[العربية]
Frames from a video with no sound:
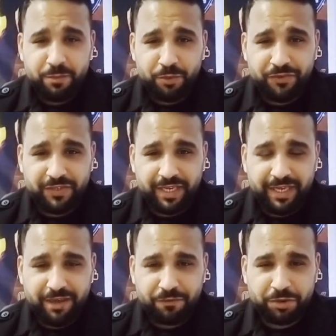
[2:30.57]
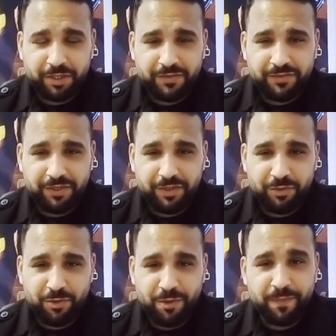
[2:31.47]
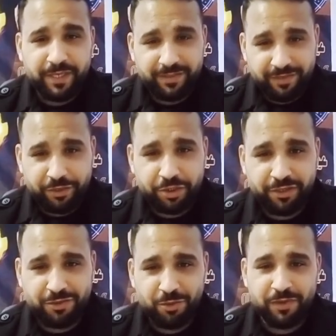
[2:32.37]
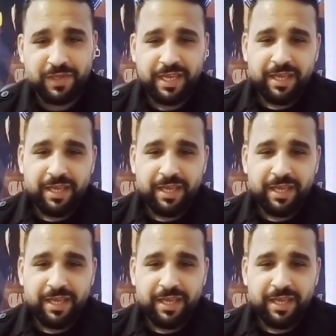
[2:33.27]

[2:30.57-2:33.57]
مزعجة في شخصيتكم التشتت